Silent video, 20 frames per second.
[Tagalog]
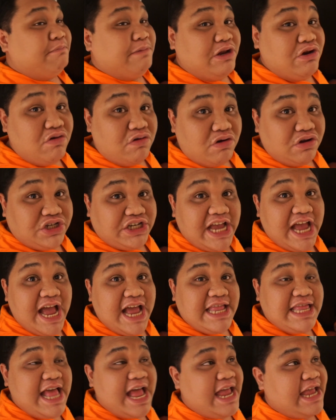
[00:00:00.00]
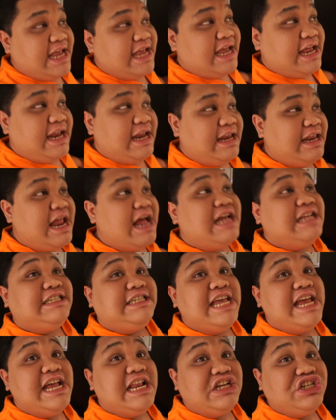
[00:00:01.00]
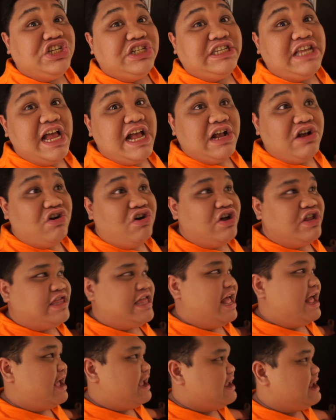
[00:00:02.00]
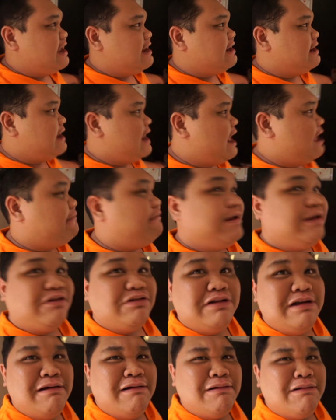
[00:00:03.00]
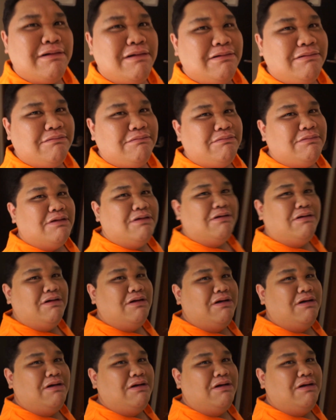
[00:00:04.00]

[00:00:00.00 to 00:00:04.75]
Binuko siya dahil naka-sale siya sa Agoda, kaya nilaban ko na ang gundo.